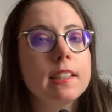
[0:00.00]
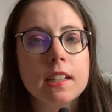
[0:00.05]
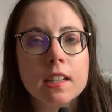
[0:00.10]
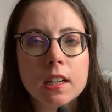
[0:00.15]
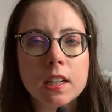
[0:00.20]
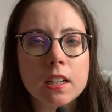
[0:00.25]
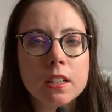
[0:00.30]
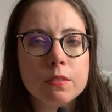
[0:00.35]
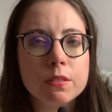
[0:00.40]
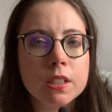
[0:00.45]

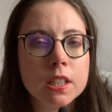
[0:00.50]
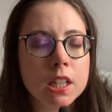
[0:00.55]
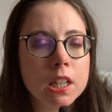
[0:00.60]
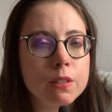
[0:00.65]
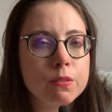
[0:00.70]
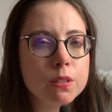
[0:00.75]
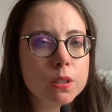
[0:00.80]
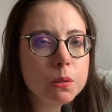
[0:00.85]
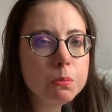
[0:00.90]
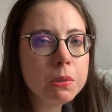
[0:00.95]
grave,
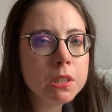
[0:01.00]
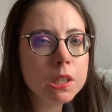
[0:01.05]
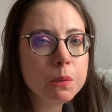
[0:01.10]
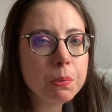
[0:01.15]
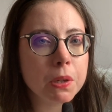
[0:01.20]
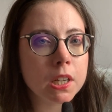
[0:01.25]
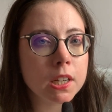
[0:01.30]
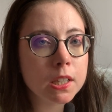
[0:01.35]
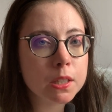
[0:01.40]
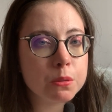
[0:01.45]
grave emballée
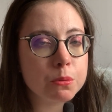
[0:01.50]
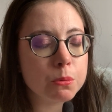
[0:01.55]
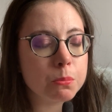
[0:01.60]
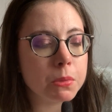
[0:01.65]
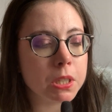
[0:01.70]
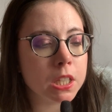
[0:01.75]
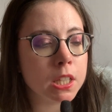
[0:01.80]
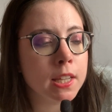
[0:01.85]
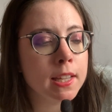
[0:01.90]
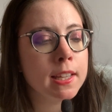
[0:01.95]
par le
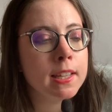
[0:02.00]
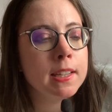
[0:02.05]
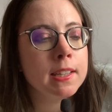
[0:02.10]
résumé.